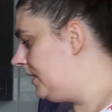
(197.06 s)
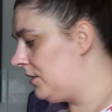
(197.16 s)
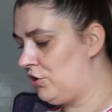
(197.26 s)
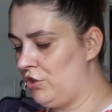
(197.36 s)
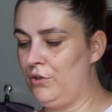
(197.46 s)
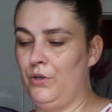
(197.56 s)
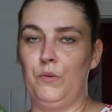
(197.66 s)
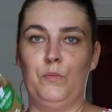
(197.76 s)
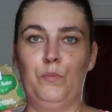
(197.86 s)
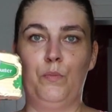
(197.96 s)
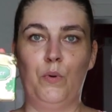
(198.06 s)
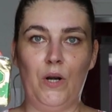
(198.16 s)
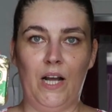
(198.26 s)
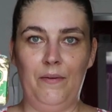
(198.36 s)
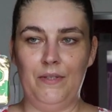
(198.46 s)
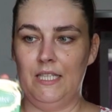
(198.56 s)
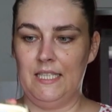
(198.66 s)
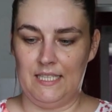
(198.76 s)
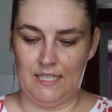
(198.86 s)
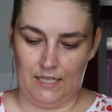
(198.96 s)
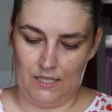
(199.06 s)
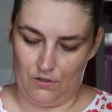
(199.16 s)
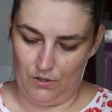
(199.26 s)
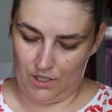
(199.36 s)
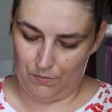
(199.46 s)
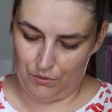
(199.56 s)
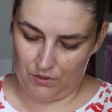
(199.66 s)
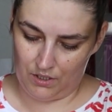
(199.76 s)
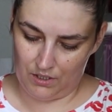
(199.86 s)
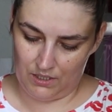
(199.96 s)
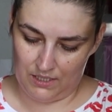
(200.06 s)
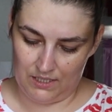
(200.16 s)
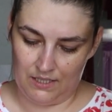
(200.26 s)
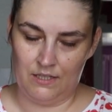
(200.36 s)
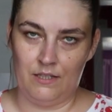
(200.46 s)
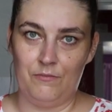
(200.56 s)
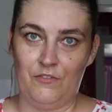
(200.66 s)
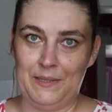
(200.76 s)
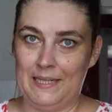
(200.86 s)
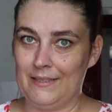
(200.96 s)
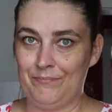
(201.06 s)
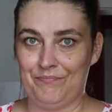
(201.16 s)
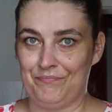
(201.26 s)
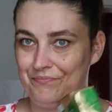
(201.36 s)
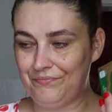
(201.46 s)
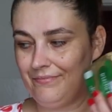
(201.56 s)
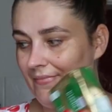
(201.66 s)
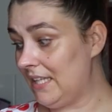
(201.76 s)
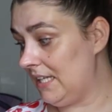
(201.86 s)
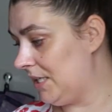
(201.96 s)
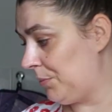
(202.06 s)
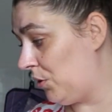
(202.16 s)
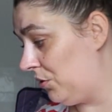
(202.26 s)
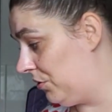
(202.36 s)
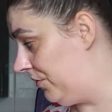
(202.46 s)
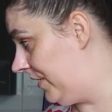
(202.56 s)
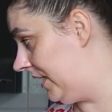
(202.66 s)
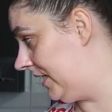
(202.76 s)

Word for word: irische Buddha. Die ist hier leider auch kaputt gegangen in dem Wagen. Ich brauche einen neuen